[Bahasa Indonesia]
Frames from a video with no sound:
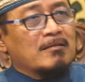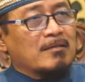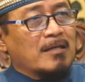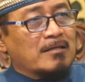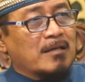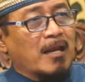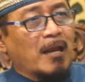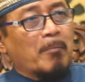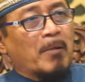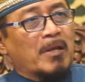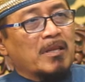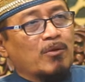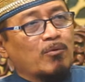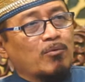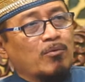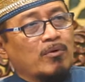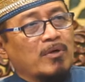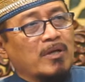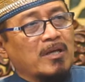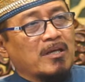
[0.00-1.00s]
ya 8
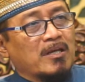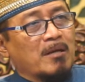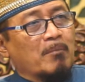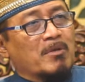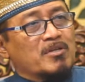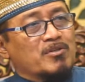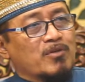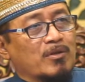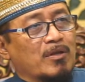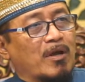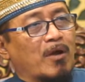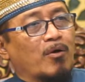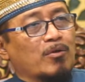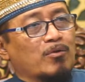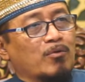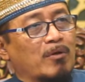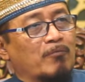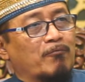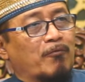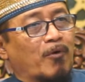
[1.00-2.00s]
tuh
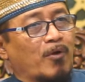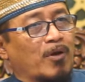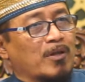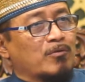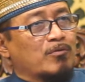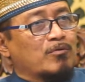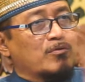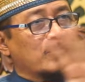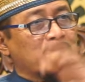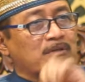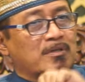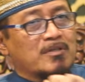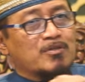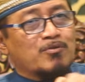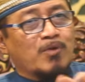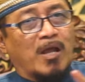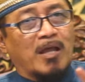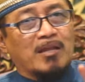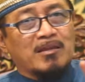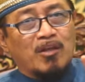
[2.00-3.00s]
innamasadaqatul fuqara itu di
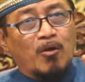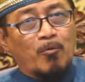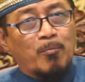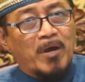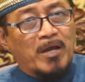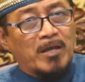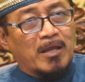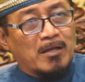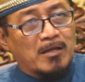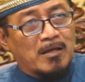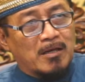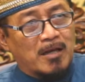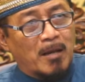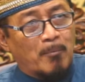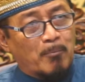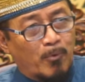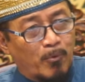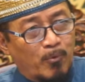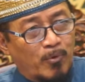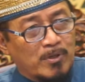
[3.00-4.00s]
surah At-Taubah ayat 60
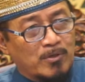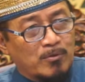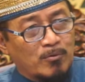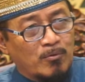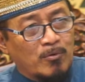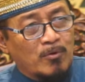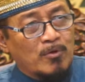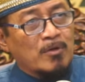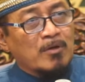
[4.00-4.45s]
itu